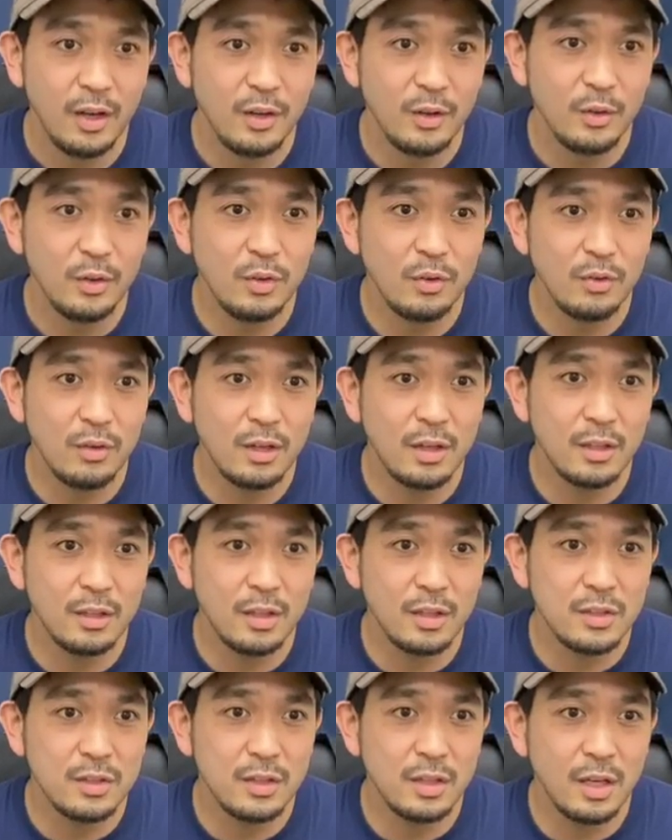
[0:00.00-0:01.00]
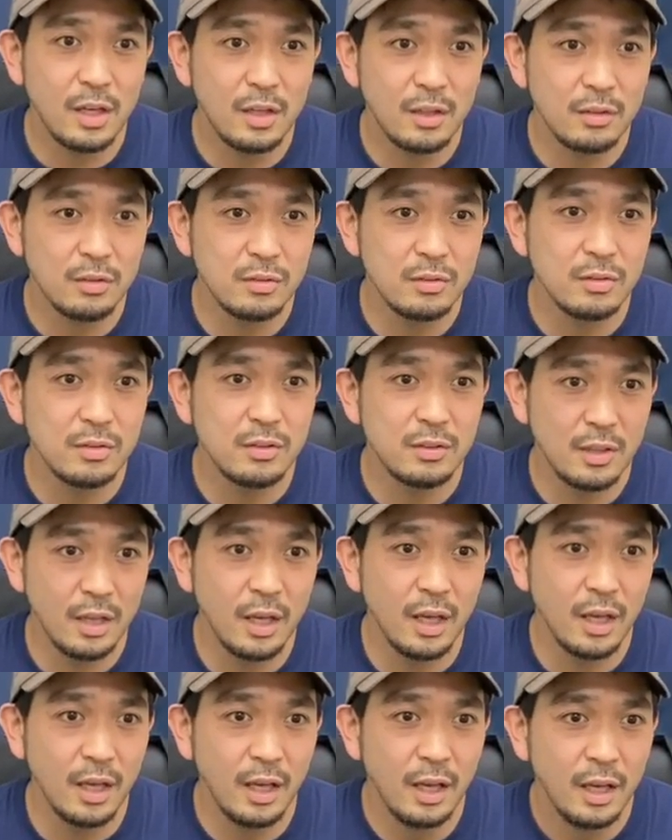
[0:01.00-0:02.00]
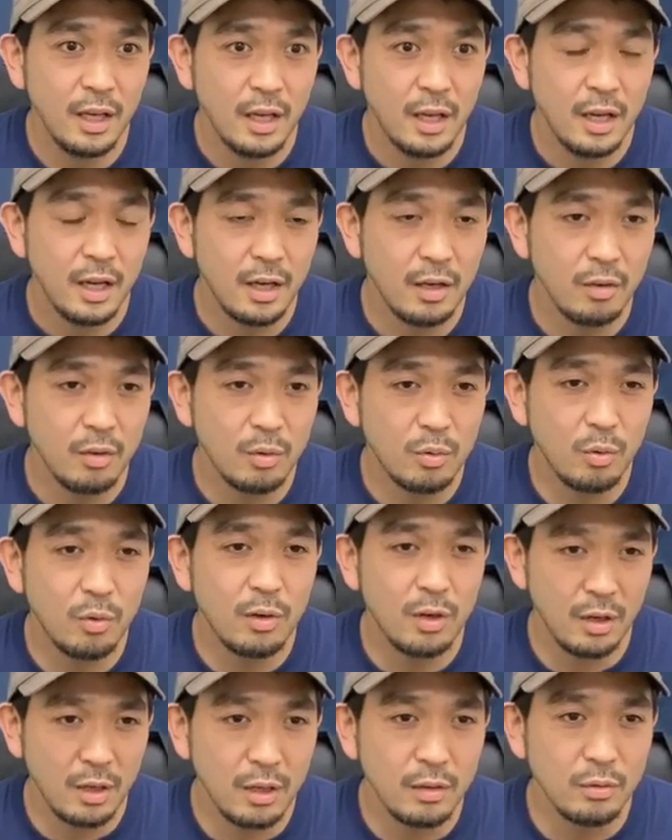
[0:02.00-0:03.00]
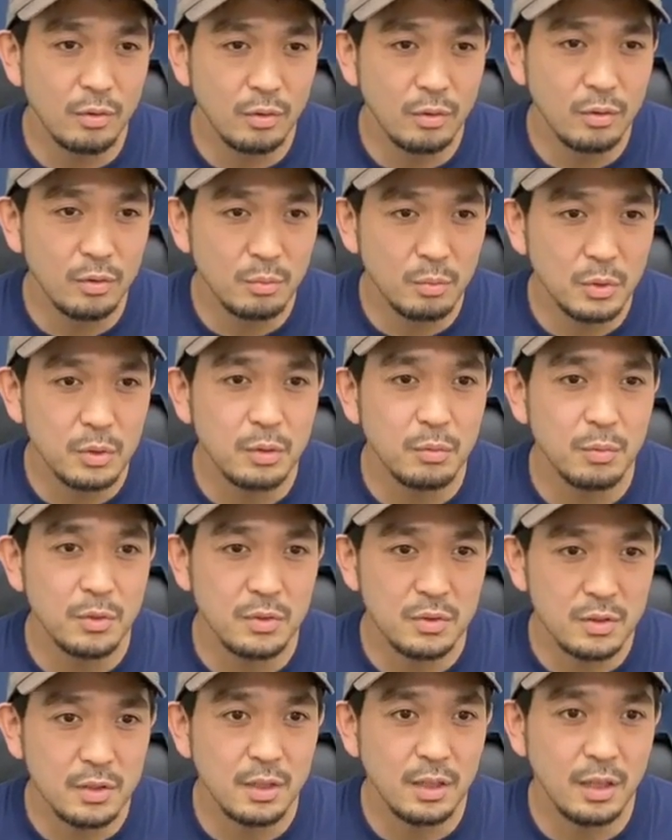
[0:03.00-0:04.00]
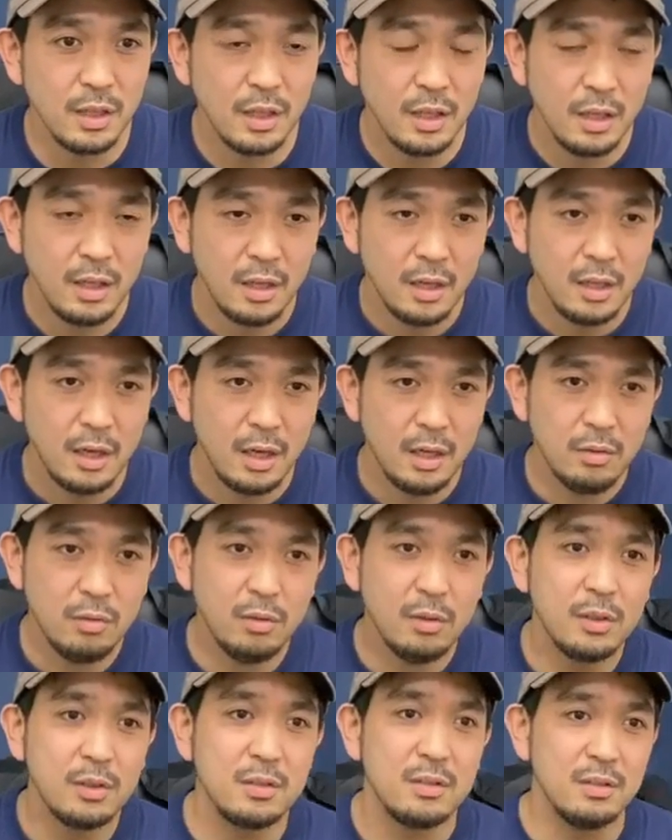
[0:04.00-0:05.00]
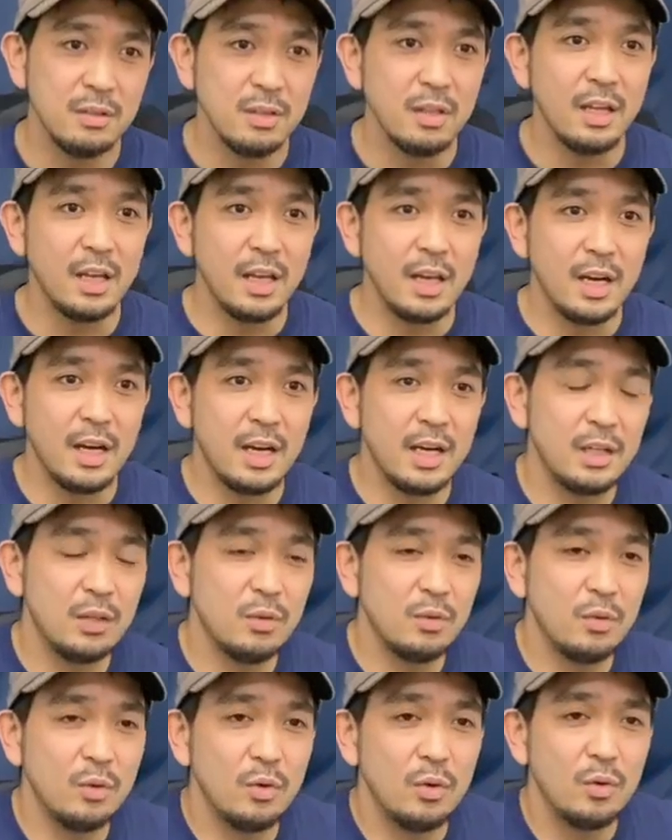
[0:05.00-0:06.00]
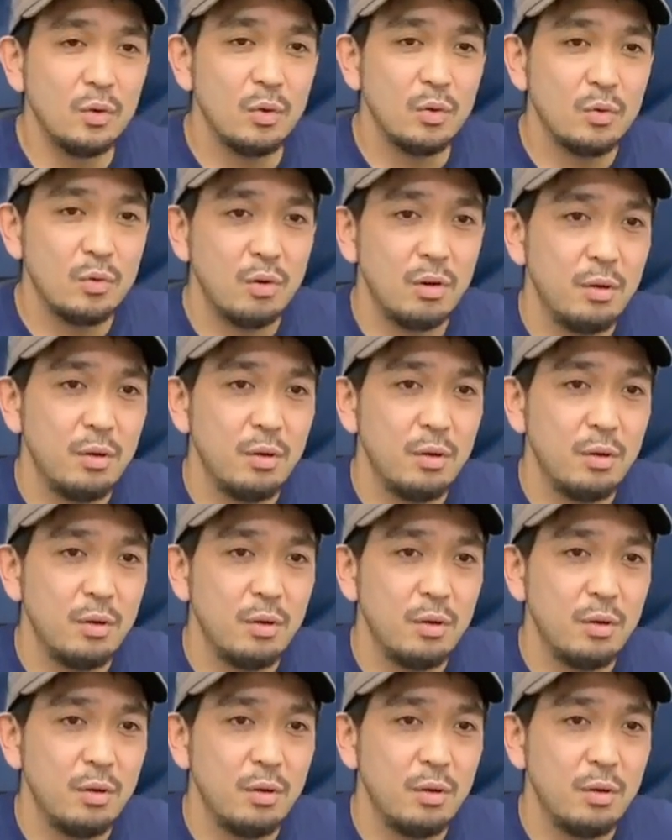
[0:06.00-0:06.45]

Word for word: いろんな形で発掘していこうかなというふうに思ってますし、あとはですねこれ